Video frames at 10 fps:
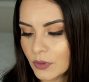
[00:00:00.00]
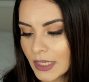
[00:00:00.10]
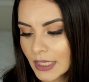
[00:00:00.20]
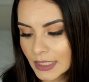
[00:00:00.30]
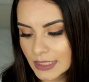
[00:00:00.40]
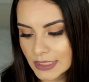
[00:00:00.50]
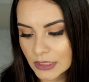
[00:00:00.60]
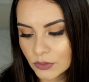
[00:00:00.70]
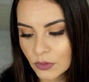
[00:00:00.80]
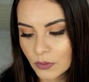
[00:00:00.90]

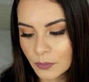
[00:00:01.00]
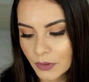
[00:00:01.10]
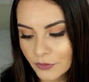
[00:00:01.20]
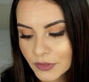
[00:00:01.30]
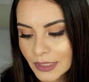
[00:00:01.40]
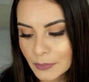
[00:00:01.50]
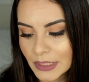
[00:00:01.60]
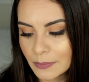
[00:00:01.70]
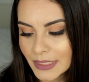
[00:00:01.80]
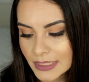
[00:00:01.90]
enriquecido com
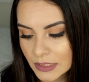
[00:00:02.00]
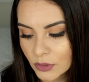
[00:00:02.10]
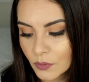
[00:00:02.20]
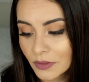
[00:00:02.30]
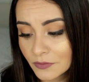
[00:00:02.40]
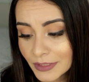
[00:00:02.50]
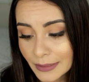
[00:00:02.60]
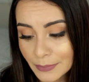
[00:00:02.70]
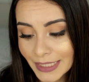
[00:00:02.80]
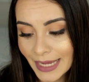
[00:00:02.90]
provitamina B5 e
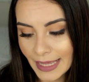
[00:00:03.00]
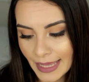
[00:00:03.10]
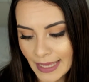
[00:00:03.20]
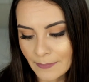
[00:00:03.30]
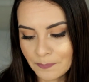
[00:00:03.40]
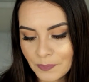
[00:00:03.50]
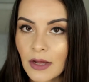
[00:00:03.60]
vitamina E.